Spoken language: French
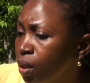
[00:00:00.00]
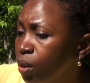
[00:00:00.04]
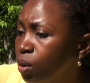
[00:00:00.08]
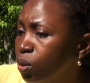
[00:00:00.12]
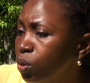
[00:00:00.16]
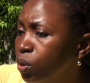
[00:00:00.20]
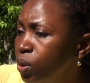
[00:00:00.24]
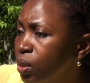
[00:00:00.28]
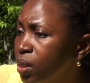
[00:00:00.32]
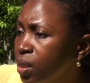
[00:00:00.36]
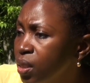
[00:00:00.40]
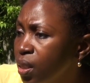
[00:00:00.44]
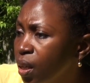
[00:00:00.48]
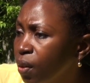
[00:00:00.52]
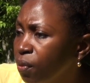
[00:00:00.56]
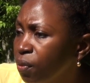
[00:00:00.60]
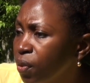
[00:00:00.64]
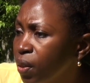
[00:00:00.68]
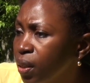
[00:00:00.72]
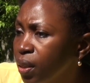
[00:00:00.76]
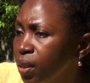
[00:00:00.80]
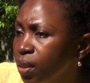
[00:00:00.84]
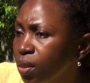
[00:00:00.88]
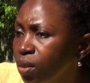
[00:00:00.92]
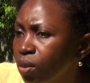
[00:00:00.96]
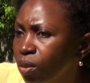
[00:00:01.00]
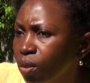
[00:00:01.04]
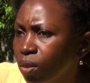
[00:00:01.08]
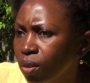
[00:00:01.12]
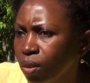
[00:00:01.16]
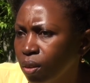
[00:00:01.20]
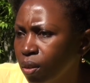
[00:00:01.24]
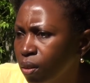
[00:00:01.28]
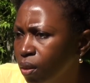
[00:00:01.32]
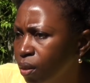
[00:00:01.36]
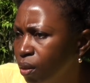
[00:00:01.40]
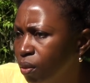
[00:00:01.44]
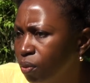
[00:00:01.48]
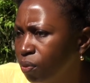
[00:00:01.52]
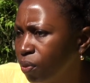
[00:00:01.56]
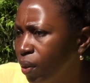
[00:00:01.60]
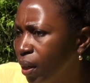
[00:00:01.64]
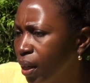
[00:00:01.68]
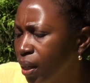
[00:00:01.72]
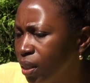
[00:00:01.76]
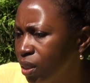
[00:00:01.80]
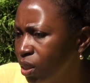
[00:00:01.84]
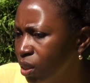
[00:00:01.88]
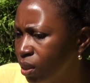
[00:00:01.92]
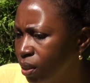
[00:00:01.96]
Le 6 avril,
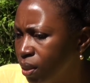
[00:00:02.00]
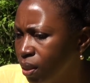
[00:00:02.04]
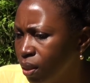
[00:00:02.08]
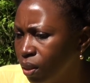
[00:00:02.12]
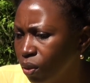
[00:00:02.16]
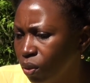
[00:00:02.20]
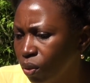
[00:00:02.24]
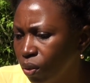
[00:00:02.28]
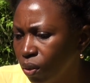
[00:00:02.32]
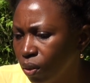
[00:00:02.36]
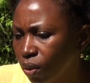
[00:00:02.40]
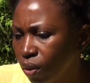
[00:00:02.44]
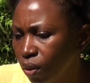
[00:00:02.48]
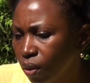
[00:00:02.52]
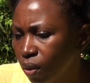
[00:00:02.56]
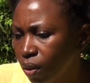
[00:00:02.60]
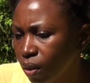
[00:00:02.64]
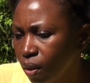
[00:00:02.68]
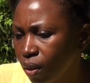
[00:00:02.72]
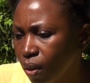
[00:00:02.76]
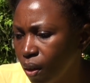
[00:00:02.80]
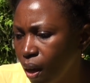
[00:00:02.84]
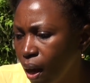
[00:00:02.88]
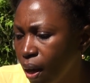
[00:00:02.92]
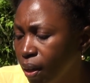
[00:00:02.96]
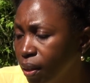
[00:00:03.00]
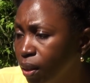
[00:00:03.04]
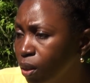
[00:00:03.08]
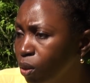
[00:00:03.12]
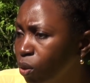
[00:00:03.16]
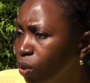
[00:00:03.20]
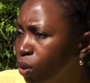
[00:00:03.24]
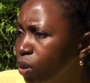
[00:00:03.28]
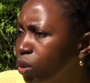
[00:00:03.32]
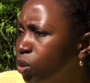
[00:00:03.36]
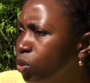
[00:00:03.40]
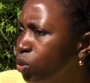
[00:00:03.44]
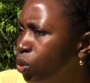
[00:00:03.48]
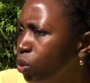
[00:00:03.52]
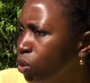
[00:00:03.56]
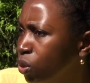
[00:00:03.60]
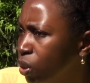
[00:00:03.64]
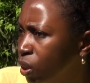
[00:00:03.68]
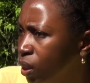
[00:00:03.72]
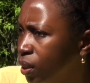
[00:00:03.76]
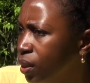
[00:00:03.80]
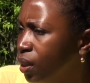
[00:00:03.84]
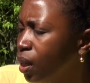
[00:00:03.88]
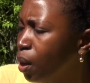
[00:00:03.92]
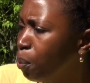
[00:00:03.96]
voilà, j'étais à l'école, donc
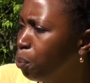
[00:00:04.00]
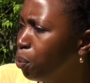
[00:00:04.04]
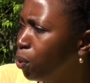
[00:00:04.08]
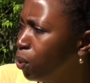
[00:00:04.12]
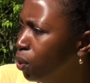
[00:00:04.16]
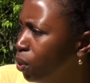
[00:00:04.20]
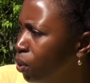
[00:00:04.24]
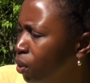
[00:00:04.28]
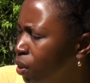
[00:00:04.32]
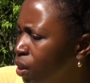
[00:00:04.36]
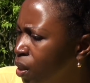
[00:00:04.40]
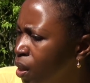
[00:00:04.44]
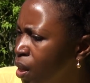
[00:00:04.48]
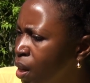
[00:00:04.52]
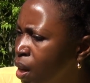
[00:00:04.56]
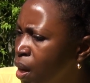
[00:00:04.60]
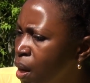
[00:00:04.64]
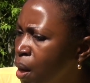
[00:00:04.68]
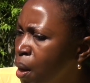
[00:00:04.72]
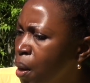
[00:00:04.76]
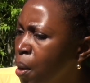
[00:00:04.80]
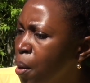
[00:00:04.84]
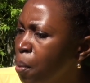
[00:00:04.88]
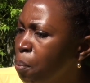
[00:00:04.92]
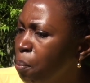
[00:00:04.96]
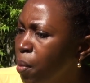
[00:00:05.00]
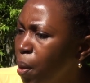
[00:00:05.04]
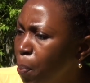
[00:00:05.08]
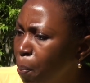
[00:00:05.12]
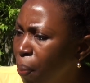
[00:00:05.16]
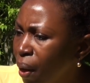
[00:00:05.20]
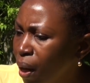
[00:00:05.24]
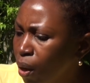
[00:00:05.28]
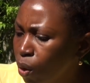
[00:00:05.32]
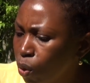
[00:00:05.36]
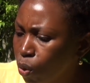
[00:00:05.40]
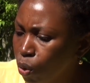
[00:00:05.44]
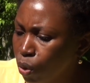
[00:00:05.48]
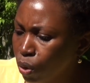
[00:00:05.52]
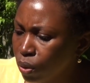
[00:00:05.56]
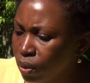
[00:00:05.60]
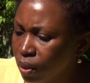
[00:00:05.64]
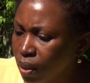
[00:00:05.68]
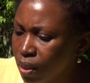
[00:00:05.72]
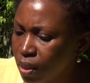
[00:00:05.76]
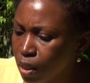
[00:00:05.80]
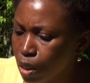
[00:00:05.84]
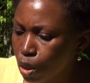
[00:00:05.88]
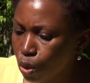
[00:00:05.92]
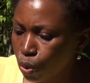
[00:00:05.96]
j'étais en Pologne. Mais par
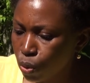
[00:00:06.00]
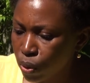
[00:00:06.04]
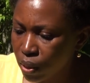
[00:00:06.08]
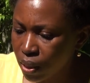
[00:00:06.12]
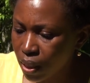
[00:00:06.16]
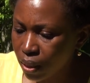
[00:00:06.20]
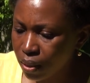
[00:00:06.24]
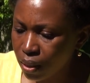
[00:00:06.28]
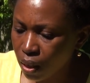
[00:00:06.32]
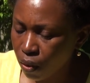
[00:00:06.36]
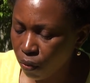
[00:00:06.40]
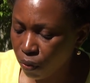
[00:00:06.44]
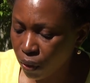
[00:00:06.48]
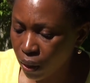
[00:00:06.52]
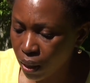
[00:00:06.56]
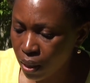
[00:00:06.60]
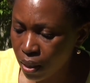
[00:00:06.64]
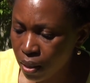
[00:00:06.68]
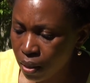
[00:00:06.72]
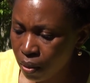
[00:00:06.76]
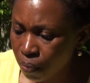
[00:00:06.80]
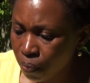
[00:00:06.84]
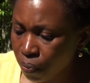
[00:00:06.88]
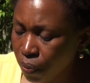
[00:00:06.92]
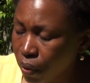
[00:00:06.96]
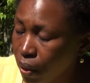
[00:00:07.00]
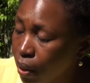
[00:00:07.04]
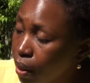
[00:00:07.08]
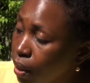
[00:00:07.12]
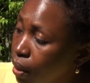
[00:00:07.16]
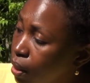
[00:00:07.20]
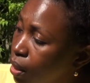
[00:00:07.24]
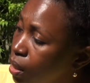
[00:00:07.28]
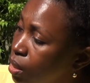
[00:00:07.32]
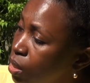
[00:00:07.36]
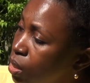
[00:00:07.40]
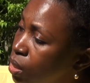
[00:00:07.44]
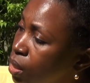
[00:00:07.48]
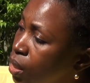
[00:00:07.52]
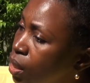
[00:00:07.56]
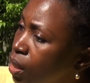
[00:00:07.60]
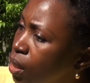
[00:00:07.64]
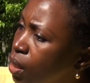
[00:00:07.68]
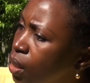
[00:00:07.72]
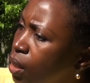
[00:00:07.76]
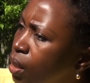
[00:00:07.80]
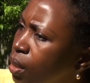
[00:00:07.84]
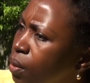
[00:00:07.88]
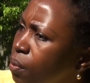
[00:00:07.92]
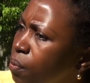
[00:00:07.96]
contre, c'est le 7 avril que
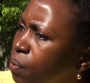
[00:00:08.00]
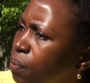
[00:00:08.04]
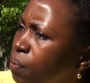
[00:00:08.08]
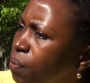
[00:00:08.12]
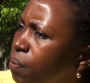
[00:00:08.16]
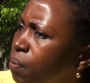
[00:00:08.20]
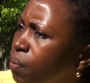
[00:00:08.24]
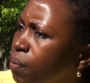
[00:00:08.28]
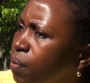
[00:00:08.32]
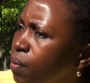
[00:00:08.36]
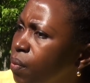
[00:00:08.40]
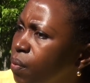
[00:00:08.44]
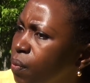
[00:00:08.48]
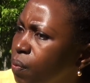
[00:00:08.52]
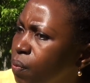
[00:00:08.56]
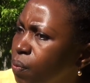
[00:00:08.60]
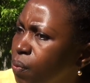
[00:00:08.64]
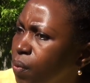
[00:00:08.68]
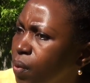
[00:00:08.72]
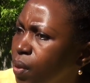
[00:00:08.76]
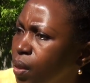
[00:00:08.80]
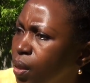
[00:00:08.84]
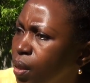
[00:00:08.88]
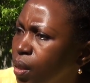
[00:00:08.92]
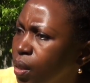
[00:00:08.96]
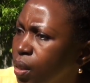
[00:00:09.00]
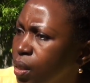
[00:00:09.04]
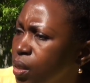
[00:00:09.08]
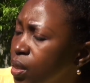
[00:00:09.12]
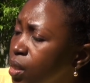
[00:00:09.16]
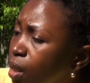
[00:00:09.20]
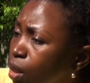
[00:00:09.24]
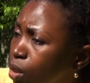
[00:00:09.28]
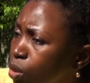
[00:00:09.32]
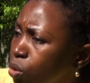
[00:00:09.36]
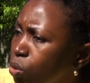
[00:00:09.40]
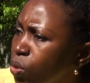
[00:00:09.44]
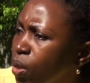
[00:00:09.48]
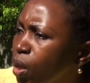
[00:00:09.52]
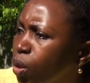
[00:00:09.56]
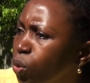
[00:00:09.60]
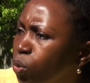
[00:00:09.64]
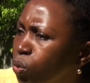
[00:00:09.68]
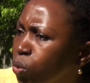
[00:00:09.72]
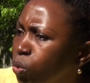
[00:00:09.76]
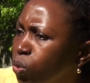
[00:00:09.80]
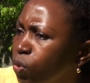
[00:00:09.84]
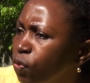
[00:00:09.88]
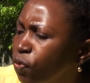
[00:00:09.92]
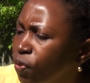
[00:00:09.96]
j'ai j'ai reçu un
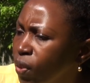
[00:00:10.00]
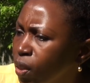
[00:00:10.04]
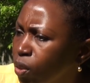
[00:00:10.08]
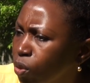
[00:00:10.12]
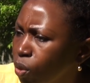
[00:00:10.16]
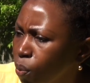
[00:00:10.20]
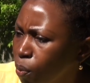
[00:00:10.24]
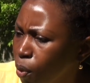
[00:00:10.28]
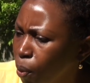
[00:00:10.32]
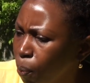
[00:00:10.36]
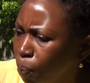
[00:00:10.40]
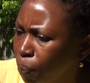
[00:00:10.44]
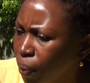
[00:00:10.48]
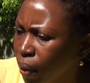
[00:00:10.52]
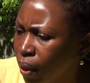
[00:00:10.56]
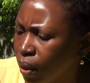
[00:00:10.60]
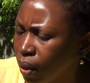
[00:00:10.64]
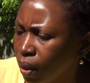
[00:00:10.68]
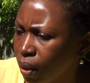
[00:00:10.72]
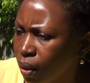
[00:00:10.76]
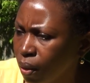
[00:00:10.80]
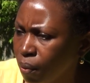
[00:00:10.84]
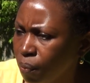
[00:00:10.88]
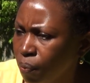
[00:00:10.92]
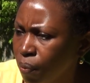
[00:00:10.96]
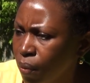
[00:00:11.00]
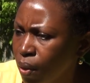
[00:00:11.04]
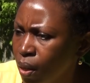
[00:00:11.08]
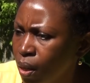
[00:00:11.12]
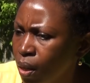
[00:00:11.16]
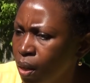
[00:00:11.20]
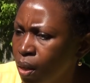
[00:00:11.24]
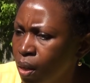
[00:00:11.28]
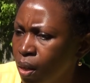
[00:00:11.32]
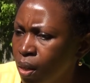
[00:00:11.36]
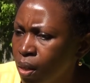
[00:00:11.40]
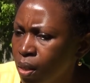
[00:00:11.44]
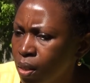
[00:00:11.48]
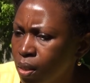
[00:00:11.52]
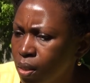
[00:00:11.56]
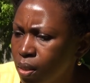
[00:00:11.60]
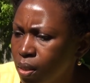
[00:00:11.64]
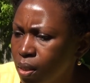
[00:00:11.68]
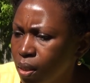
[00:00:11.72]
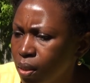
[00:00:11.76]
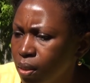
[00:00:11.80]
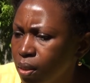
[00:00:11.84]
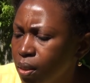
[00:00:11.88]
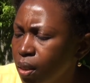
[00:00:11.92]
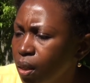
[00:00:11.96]
coup de fil de mon père.
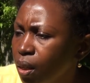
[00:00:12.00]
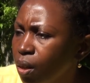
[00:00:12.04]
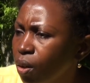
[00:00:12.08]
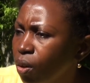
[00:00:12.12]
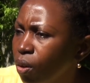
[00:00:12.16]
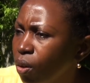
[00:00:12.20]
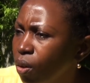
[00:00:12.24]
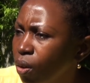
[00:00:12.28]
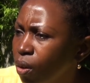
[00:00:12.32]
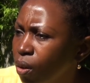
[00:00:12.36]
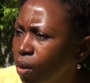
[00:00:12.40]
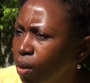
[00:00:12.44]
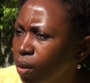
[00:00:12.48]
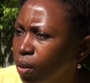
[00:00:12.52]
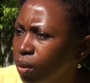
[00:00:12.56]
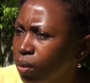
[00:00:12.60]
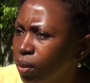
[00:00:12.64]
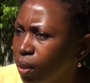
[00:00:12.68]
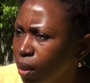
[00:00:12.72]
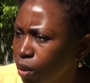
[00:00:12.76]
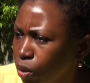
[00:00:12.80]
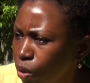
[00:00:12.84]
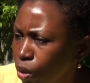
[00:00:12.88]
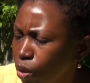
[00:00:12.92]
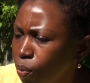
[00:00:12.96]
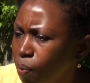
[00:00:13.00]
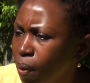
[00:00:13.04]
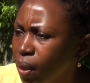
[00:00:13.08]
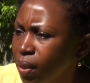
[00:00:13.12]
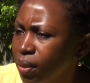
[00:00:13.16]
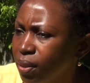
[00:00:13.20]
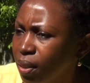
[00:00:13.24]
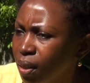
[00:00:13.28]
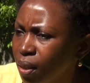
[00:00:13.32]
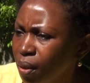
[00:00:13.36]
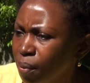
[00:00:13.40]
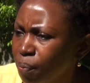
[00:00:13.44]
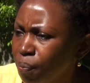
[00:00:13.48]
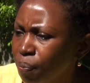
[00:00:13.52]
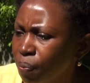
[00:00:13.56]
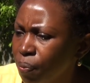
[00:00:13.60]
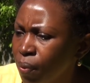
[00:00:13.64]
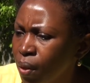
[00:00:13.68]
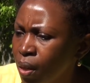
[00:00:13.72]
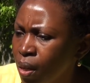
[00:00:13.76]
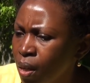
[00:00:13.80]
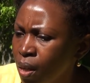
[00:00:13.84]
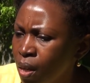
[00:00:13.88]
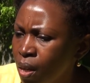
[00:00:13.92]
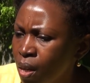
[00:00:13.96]
C'était euh, très tôt le matin.
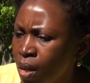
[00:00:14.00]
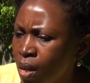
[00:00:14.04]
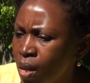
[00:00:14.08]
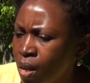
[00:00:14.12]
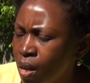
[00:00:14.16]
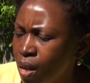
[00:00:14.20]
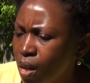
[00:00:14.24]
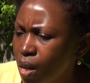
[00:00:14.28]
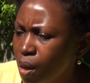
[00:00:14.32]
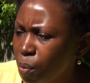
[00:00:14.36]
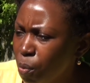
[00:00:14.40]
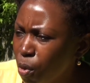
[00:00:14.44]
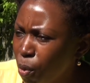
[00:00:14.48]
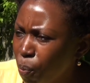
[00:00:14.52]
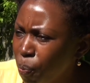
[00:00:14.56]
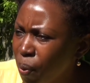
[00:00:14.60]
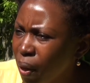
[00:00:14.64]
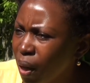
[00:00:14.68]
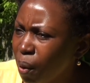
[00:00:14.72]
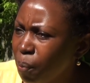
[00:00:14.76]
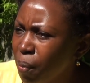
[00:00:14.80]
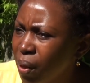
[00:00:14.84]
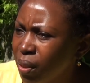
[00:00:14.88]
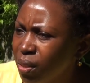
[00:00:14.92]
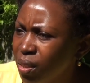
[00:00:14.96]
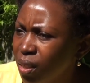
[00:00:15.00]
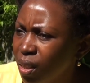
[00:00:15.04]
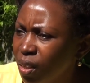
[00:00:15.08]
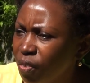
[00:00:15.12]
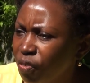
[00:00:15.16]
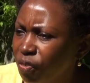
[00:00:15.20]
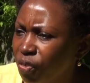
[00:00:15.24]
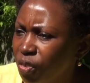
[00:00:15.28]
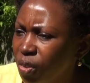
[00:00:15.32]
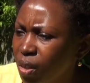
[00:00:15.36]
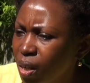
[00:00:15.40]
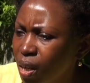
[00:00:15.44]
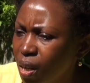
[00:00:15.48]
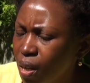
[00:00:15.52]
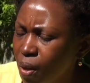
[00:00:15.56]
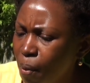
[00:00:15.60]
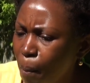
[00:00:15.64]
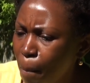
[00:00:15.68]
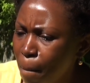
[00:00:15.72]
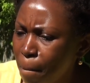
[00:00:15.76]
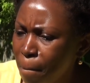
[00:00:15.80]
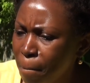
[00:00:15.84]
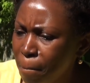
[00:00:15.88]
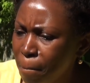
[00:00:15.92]
Et mon père m'a téléphoné